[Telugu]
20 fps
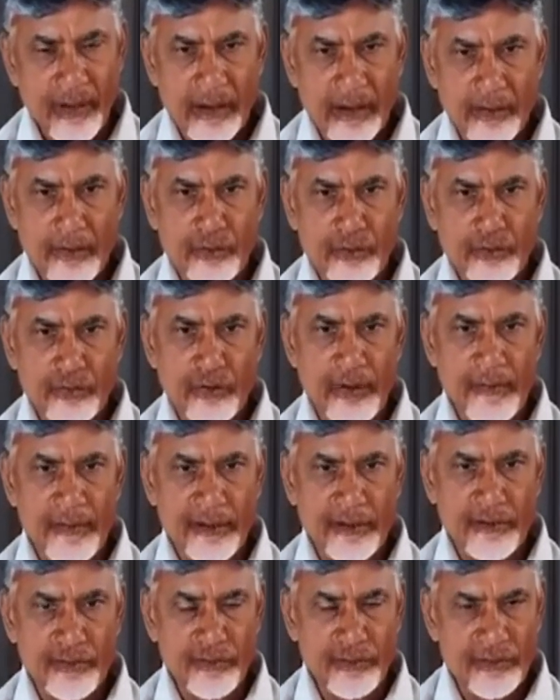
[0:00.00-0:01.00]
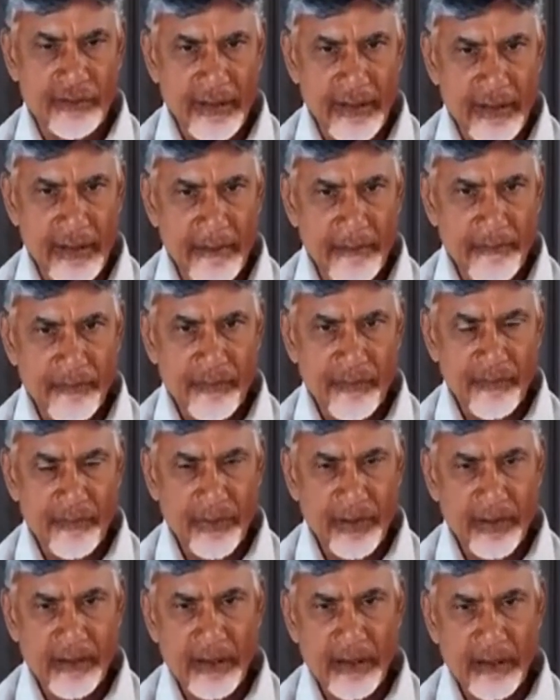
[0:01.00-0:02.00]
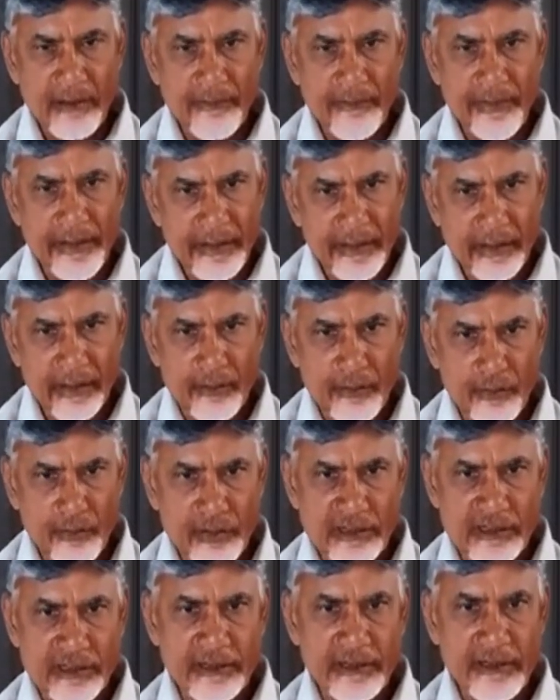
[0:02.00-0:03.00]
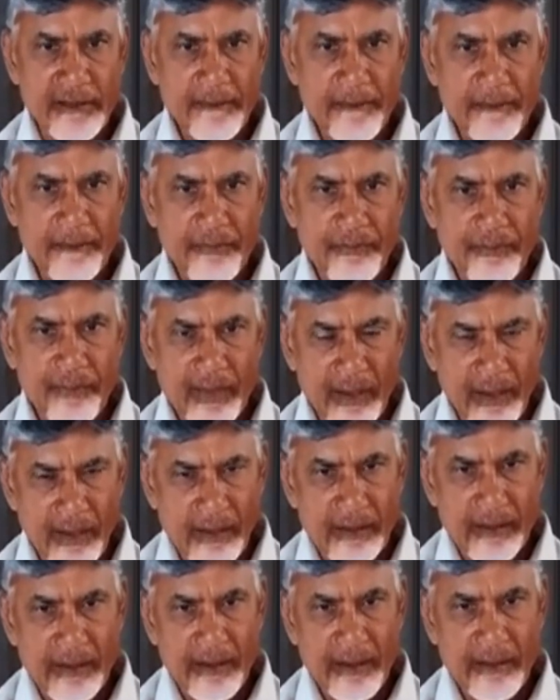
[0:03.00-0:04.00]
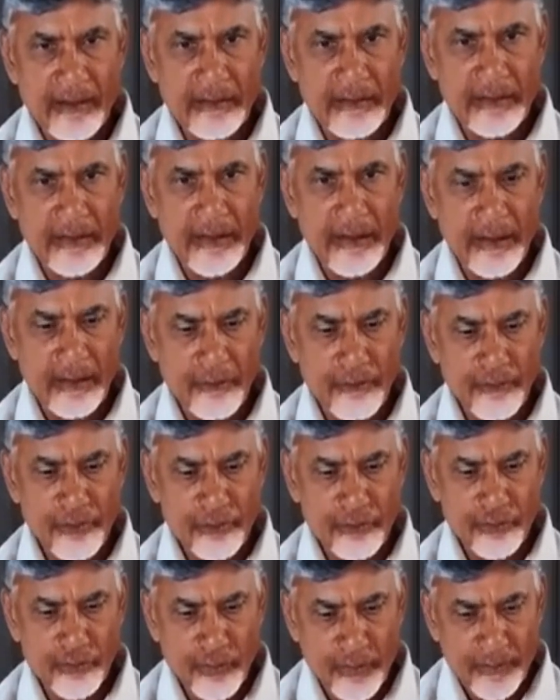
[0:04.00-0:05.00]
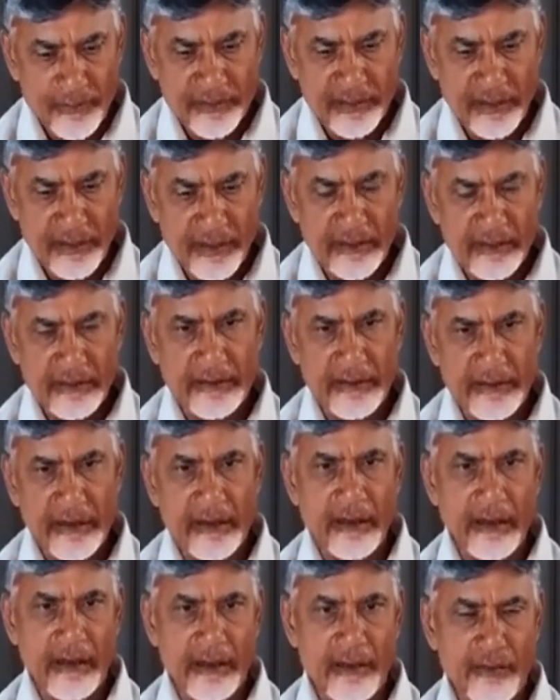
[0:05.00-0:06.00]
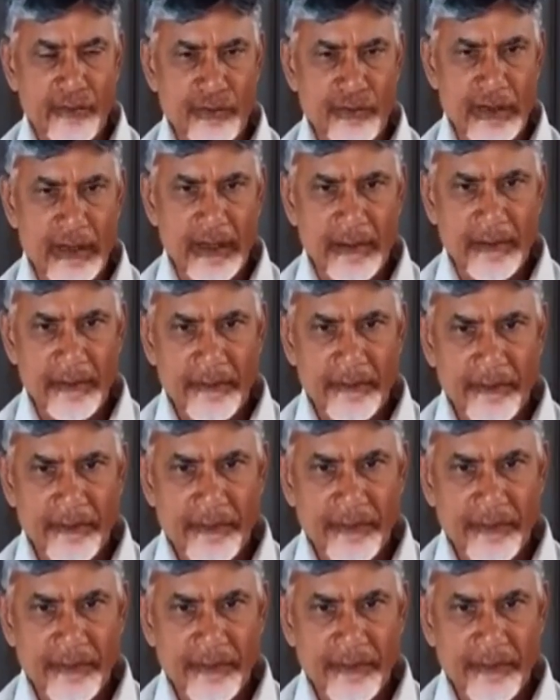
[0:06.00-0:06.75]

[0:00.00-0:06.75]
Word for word: ఆ రోజు కూడా మీరు చూస్తే ప్రజా వేదిక కూల్చి అక్కడి నుంచి విధ్వంసానికి శ్రీకారం చుట్టారు